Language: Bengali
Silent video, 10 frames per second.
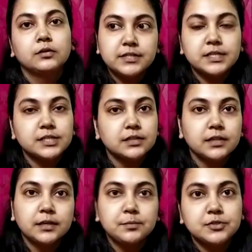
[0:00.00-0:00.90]
রেলওয়ে
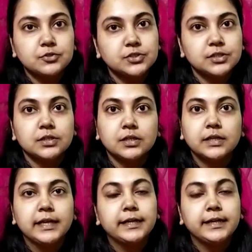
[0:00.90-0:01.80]
স্টেশন থেকে পিসোচিন
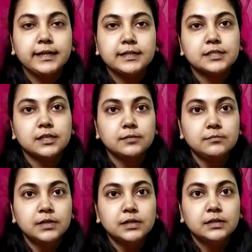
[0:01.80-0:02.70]
হেঁটে
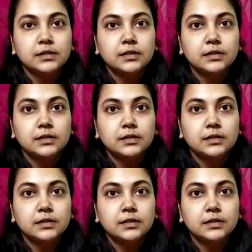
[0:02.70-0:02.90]
গেছিলাম